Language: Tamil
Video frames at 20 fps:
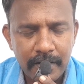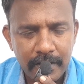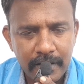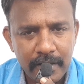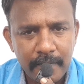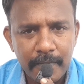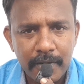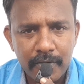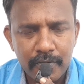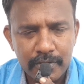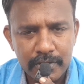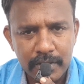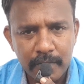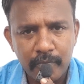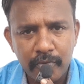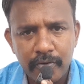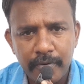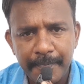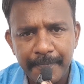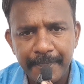அதே மாதிரி ஒரு
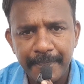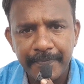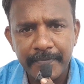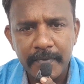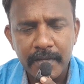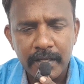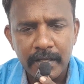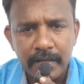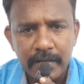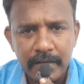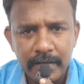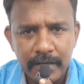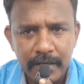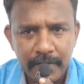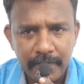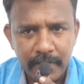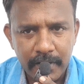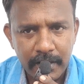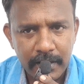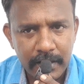சம்பவம்
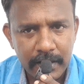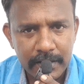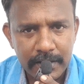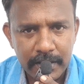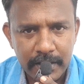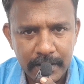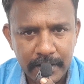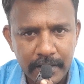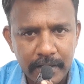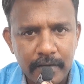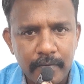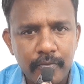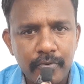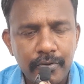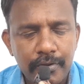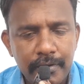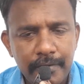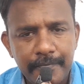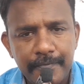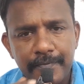இனி வருங்காலத்தில்
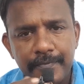நடக்கப்போகுது